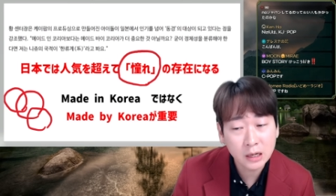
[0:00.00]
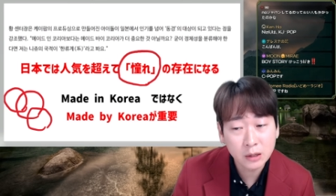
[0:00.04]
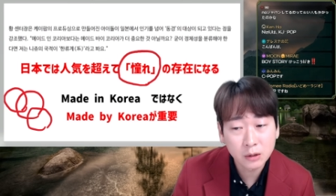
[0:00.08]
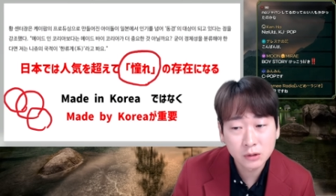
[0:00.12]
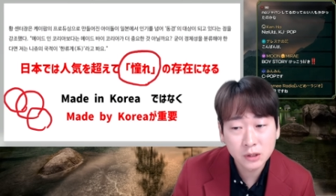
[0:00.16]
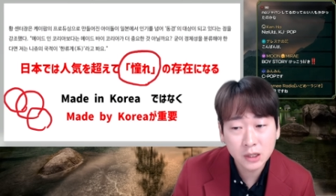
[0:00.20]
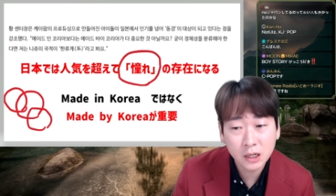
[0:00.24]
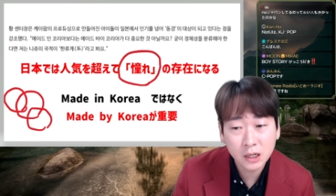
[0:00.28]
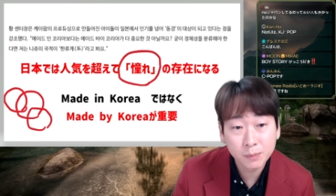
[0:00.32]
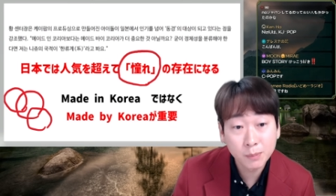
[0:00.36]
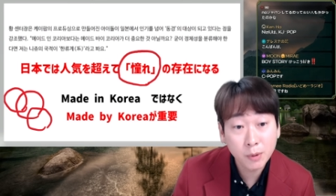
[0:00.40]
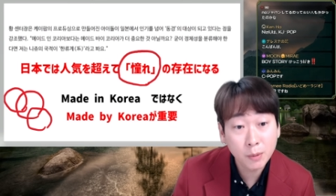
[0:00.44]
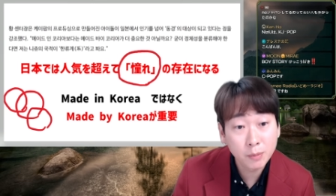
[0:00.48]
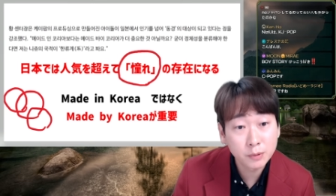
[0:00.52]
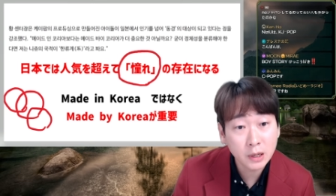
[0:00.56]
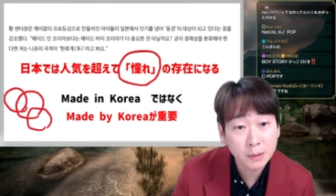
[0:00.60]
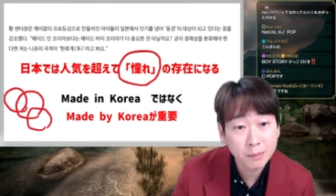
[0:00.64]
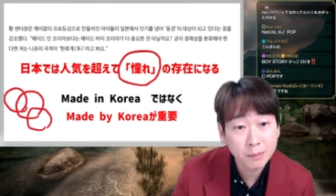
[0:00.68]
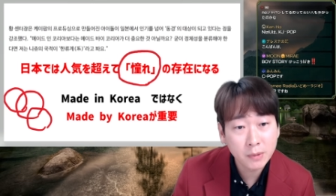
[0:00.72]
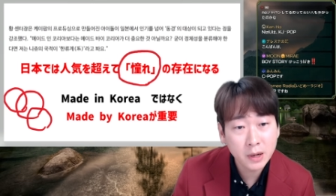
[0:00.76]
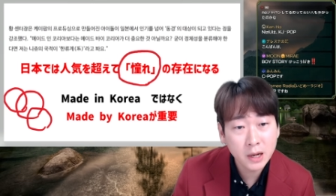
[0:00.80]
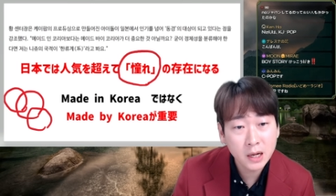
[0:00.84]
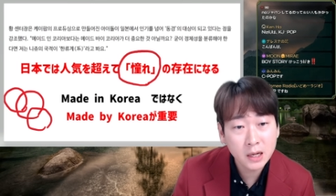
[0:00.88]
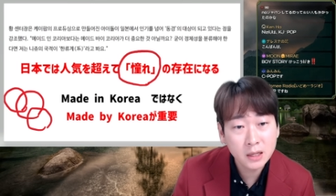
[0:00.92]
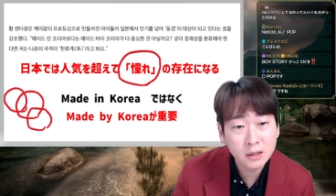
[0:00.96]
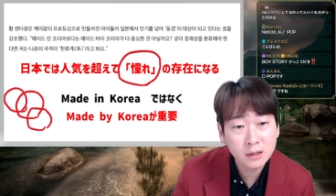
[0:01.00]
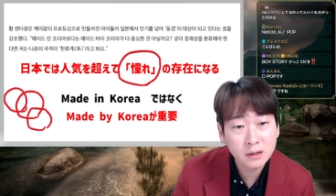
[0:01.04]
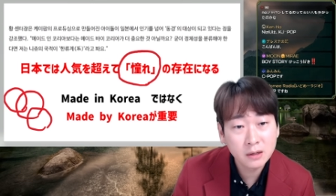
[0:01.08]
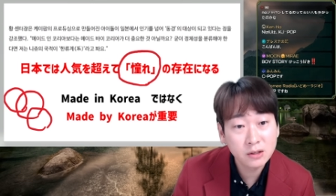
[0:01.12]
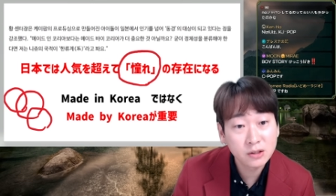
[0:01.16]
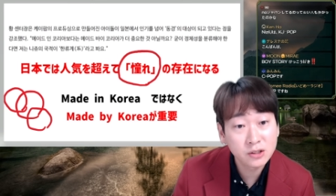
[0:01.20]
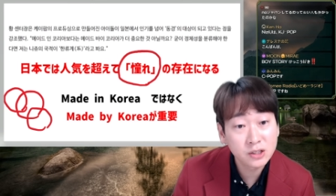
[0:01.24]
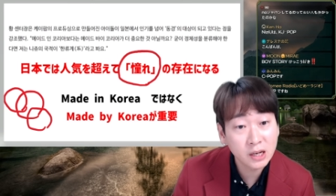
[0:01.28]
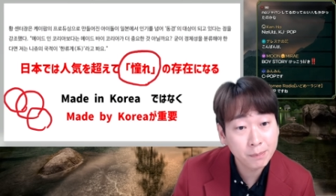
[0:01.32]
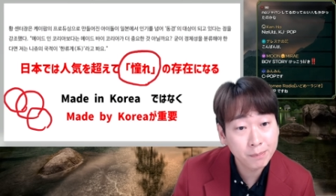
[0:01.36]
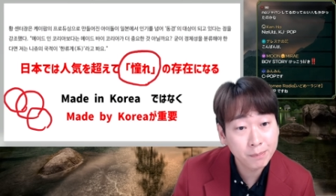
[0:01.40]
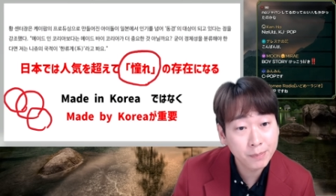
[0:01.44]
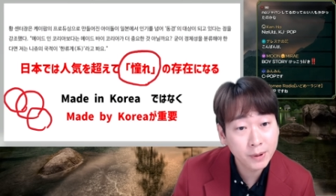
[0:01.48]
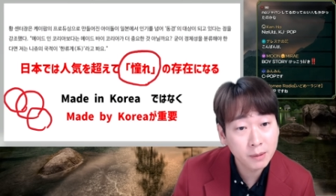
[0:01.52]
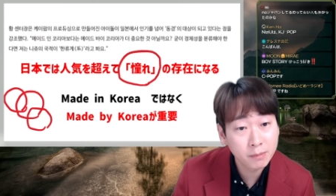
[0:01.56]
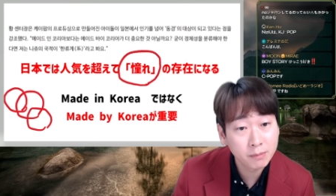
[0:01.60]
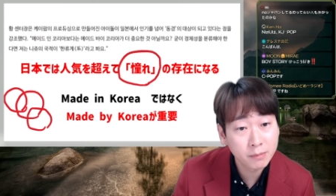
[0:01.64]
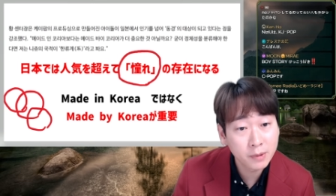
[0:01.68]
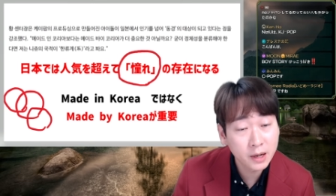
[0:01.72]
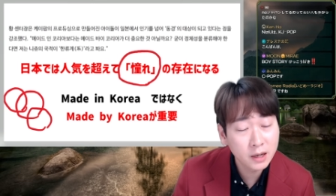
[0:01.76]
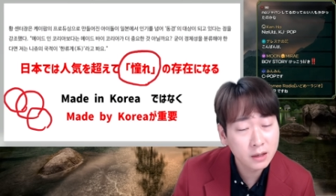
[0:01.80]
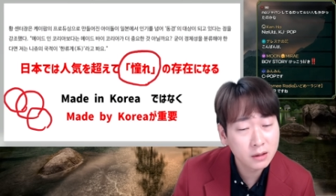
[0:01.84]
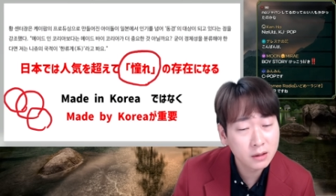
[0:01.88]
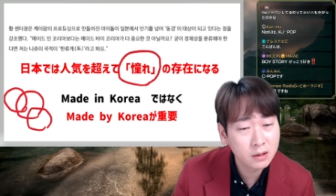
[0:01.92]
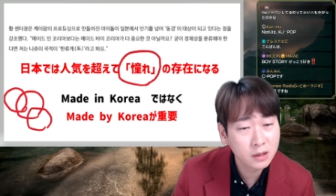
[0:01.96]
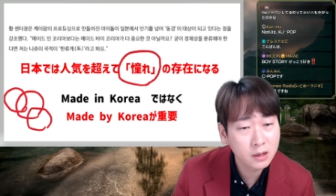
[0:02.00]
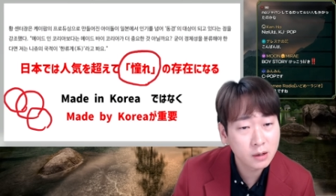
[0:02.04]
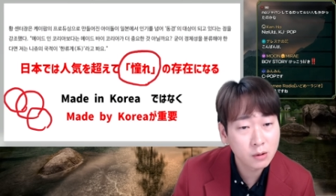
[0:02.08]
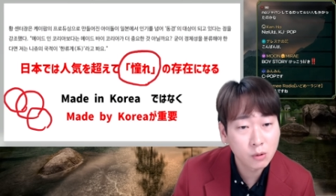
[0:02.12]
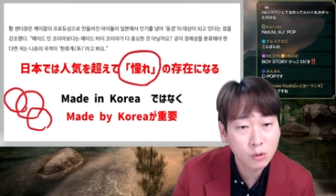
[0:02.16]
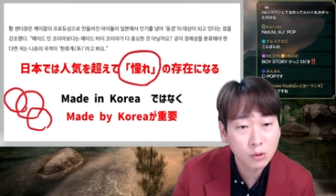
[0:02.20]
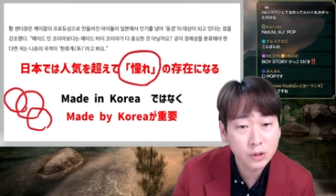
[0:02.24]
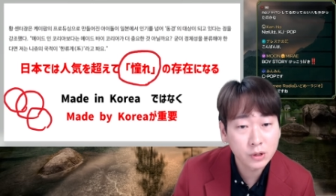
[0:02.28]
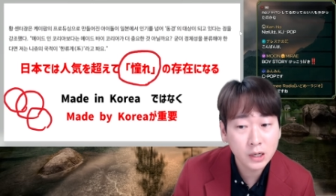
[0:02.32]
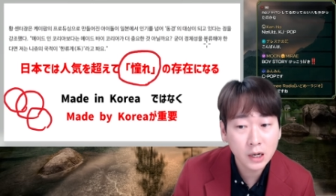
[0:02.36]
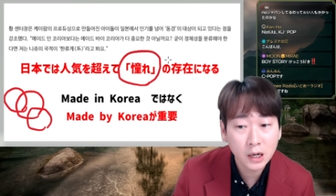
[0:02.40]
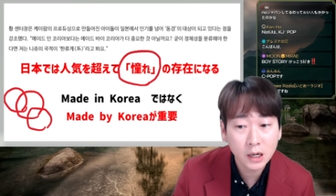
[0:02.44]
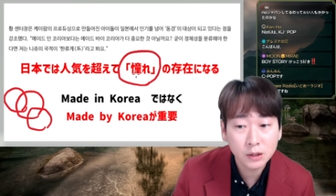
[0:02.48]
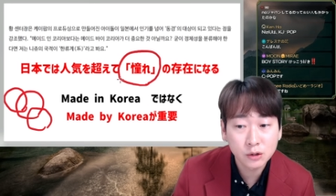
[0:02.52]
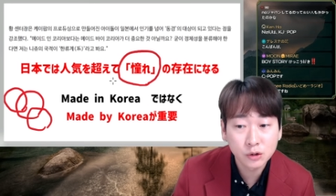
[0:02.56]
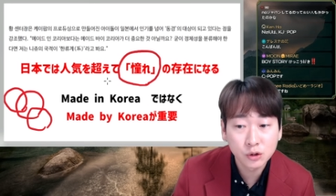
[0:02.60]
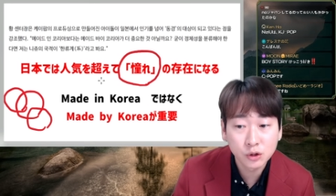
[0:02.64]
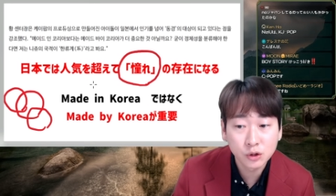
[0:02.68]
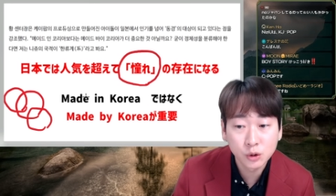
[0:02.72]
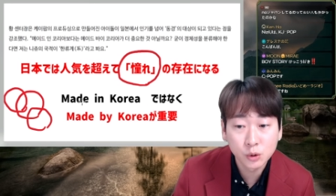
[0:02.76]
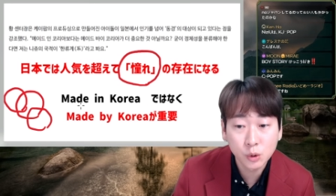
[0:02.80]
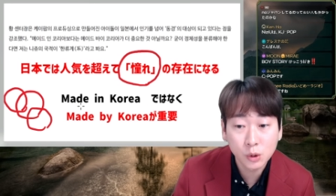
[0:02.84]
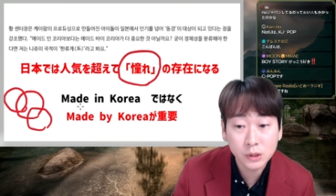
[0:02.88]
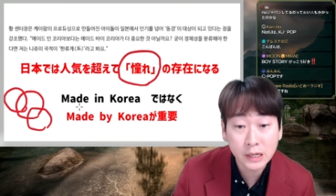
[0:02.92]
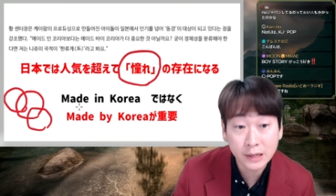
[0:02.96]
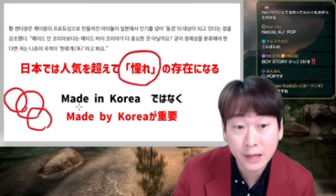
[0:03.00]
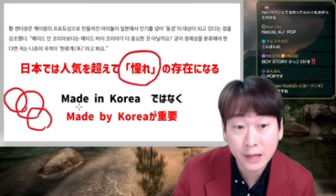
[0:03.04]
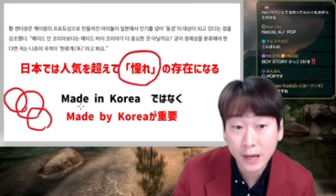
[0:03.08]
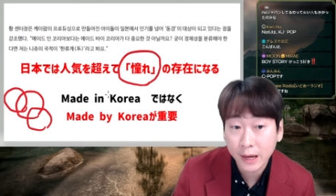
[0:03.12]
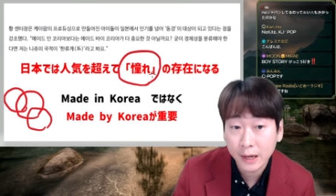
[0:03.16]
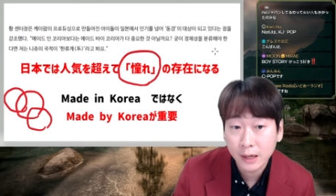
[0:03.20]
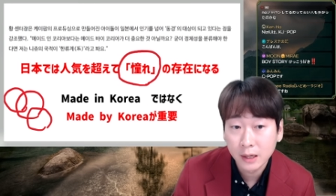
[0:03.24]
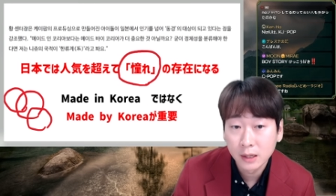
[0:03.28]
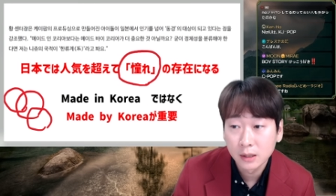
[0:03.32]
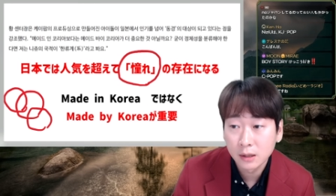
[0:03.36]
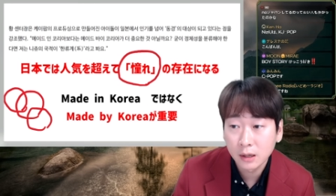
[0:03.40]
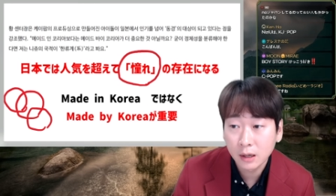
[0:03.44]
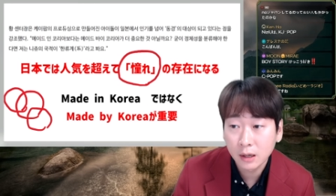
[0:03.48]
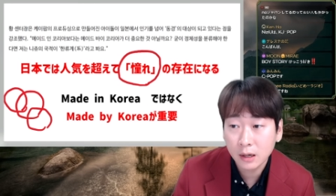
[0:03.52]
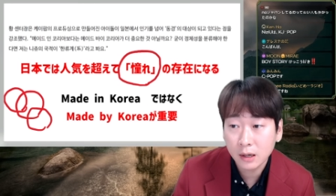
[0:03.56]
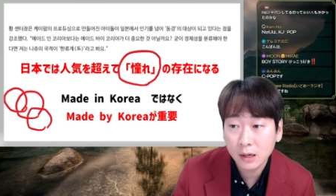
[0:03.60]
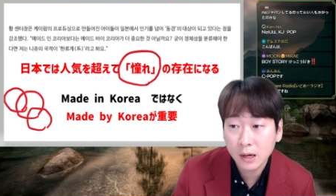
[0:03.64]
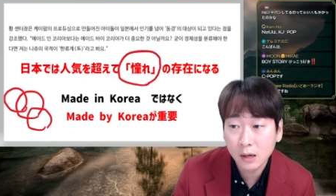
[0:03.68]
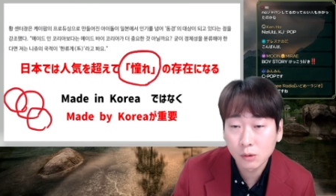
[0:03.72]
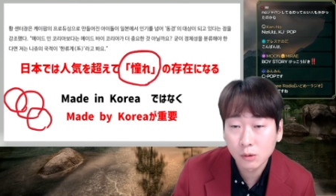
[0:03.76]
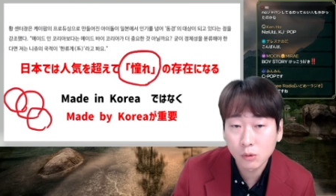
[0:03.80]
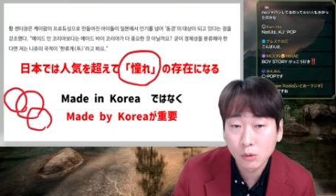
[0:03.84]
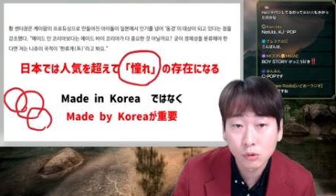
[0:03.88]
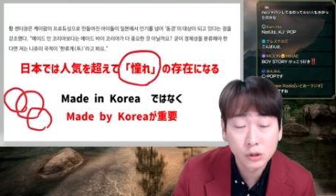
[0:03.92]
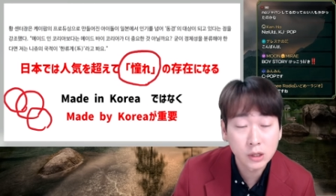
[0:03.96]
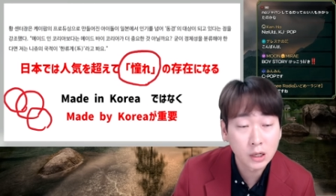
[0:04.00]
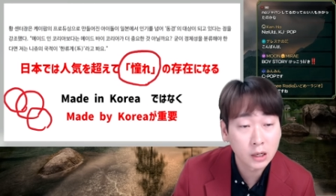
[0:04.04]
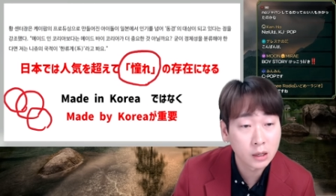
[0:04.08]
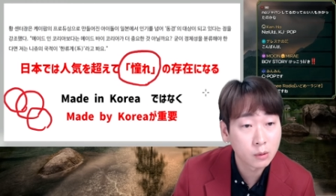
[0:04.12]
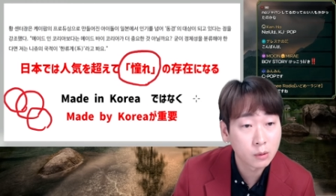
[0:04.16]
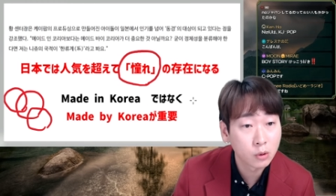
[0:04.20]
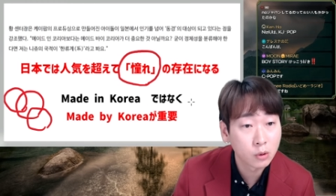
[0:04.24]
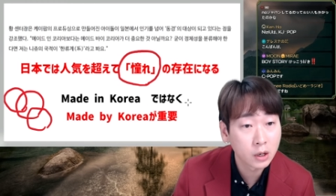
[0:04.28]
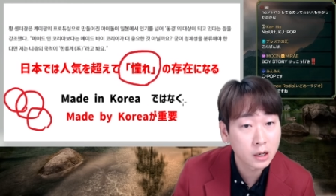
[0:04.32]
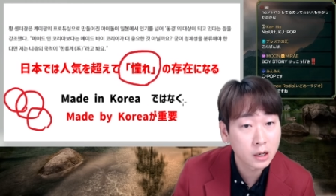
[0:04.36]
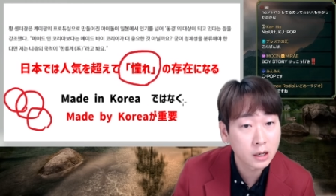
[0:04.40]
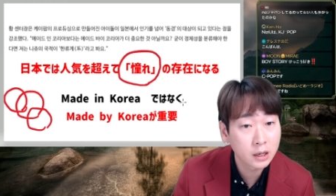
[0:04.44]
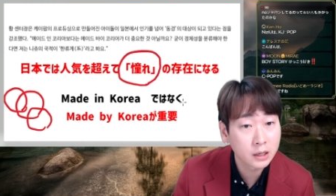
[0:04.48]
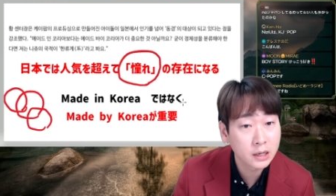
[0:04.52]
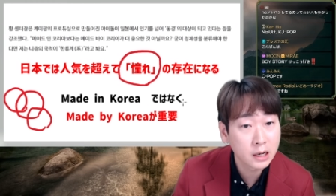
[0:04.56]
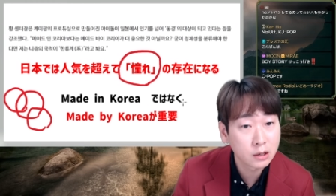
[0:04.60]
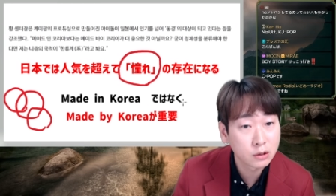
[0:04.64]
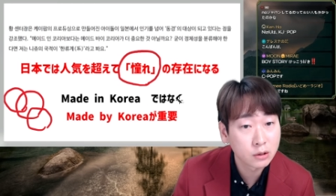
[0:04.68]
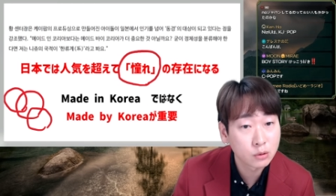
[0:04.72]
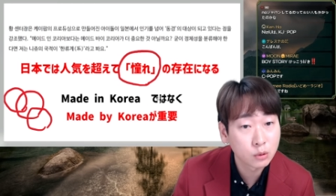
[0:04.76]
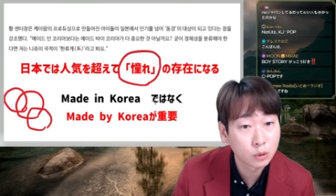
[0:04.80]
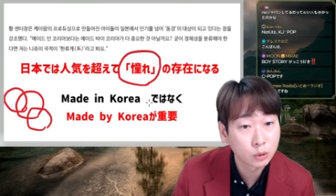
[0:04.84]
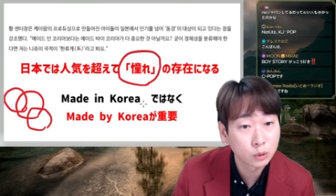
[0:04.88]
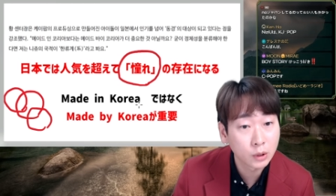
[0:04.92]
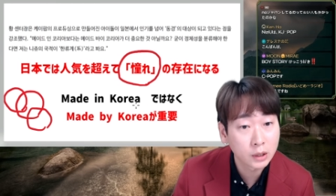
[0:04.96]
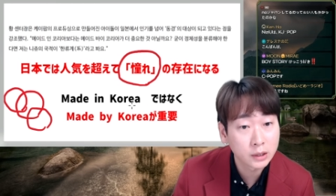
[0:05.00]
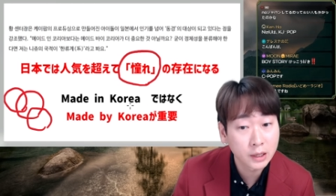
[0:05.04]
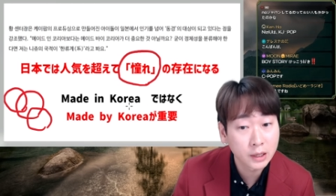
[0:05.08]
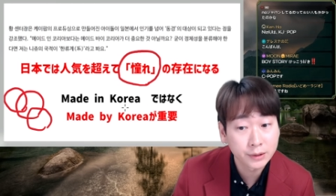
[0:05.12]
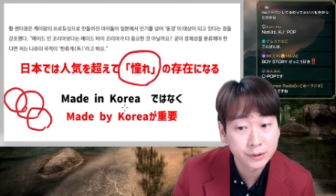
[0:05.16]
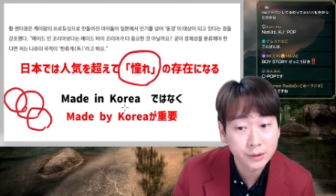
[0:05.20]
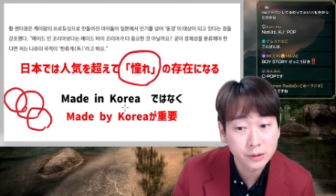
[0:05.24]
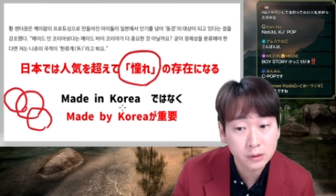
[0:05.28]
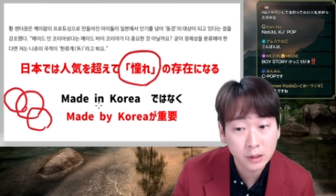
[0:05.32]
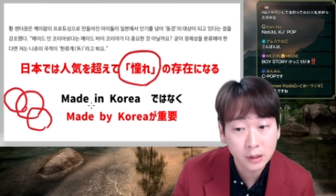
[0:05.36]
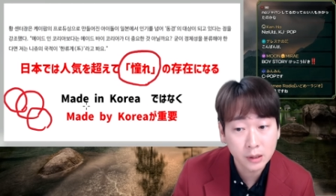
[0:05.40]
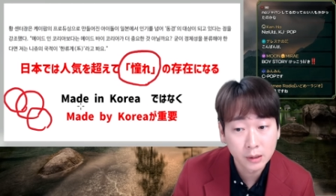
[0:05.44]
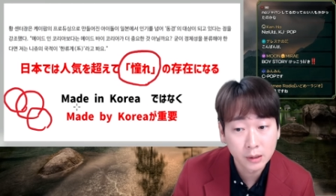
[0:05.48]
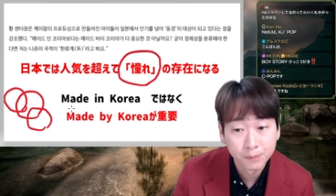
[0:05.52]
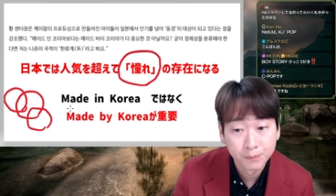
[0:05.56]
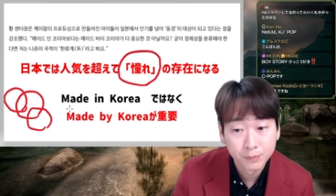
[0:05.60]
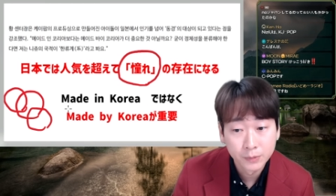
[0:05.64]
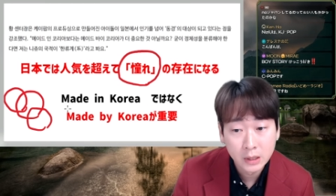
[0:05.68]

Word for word: J-POP だ、メイドインジャパン、メイドインコリアが重要じゃない。だから韓国でこれからやることは何ですか？